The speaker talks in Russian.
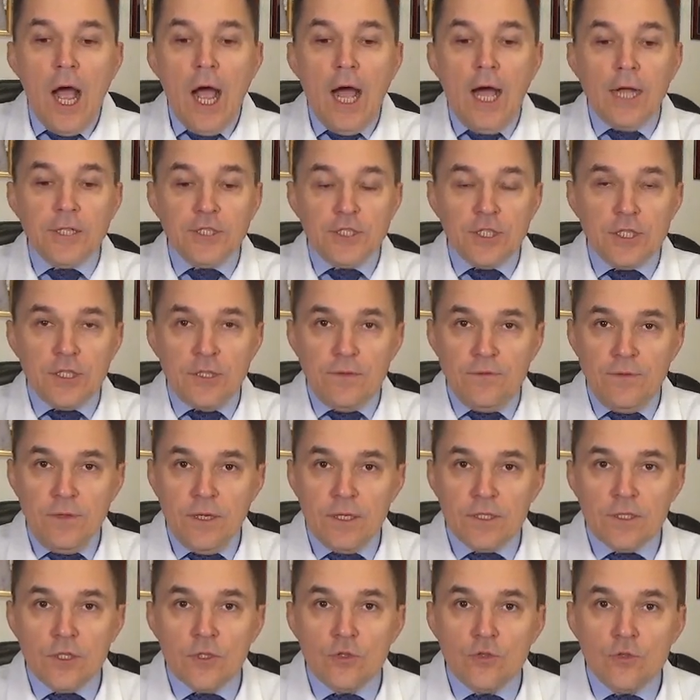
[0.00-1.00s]
А
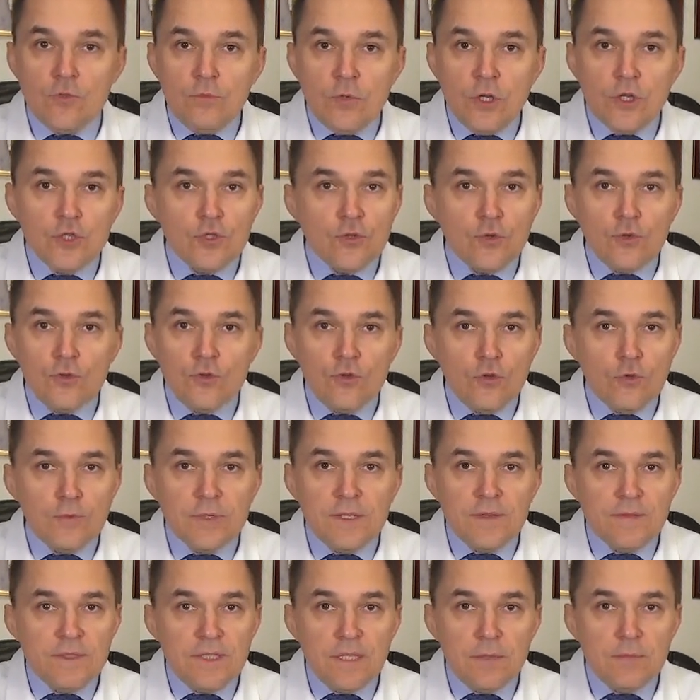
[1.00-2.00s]
человек-то думает, что он днем
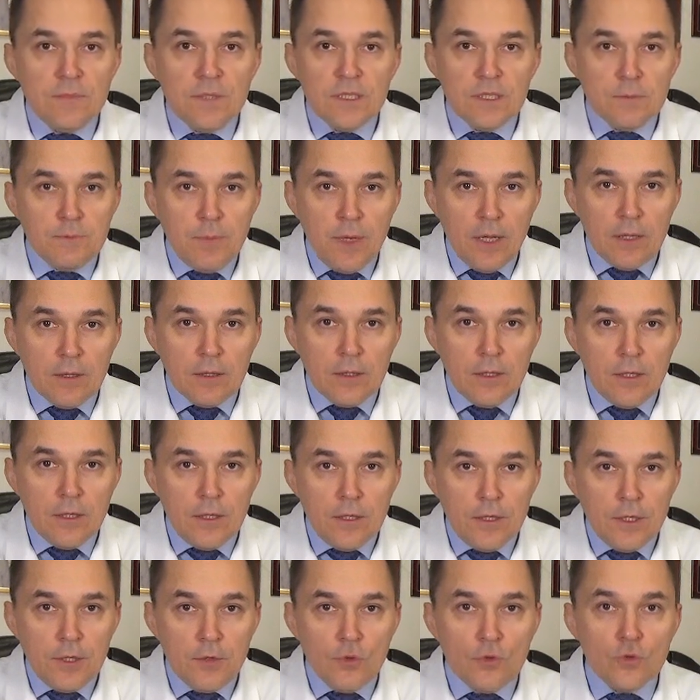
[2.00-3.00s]
совсем не спал
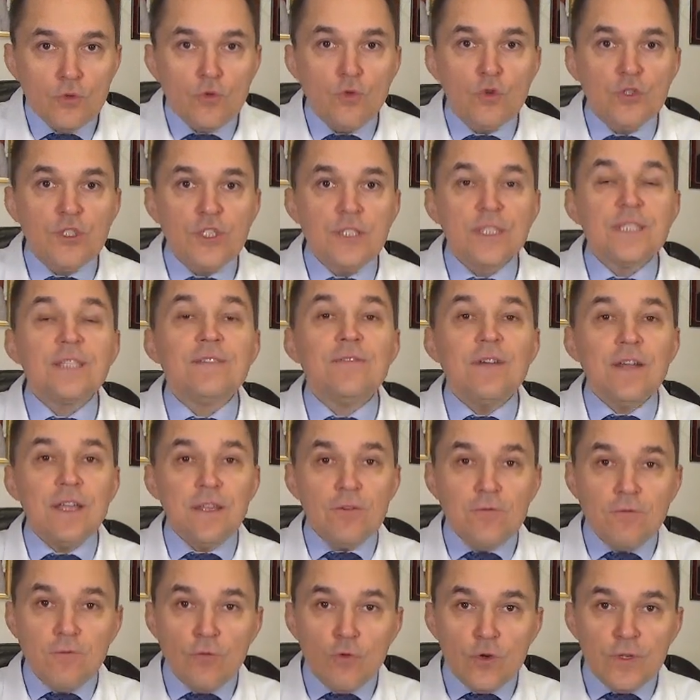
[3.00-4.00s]
и он хочет свои
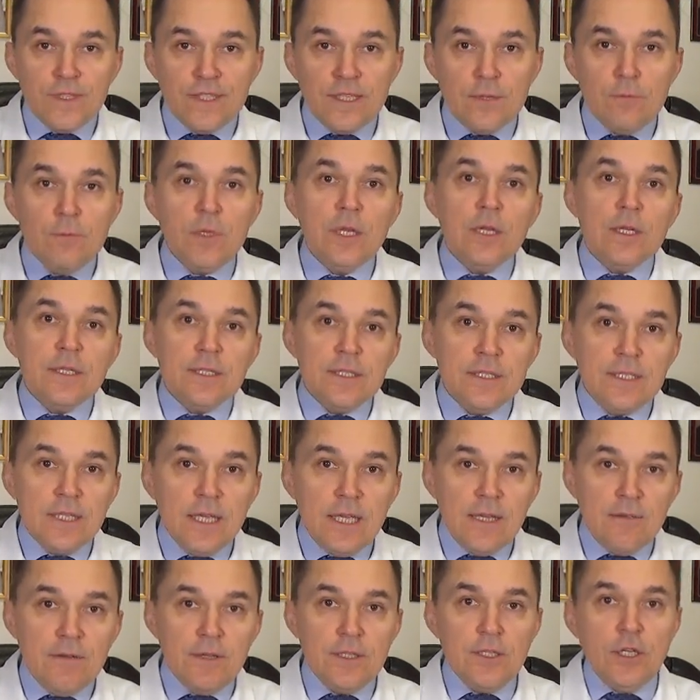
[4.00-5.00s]

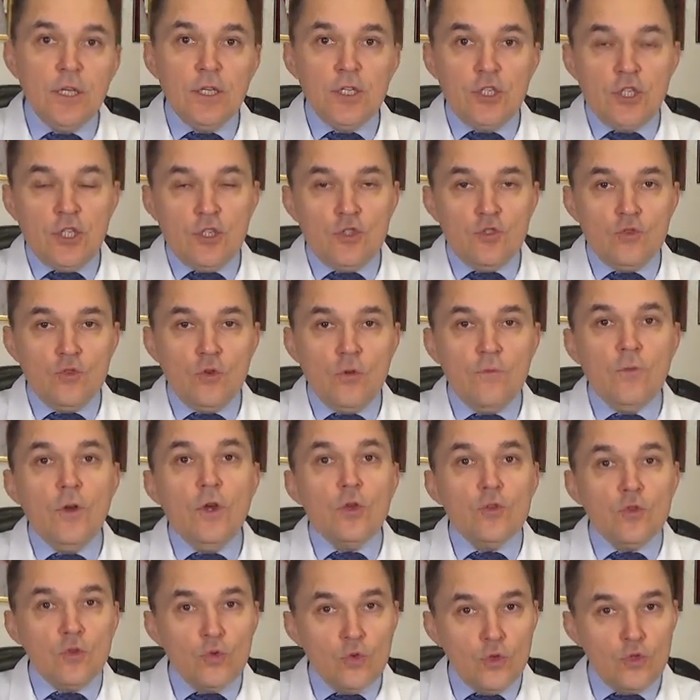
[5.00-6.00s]
8-9 часов
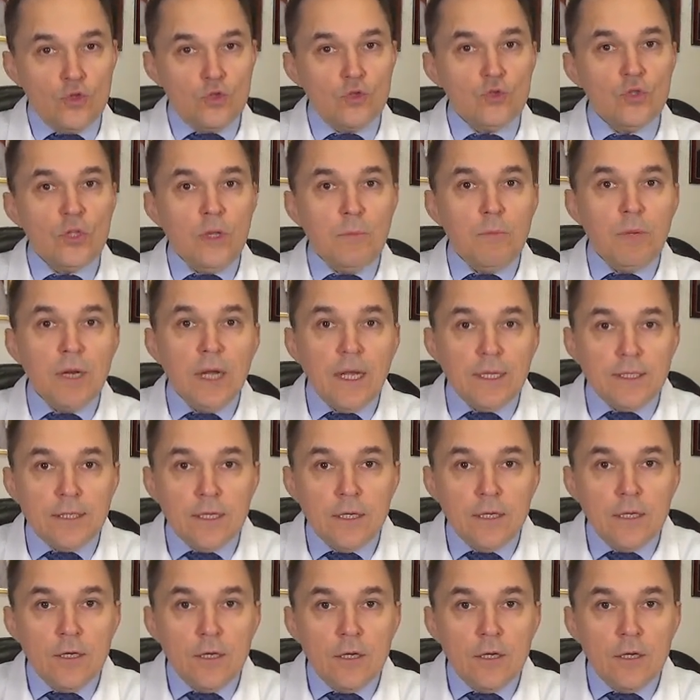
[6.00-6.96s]
ночью-то брать.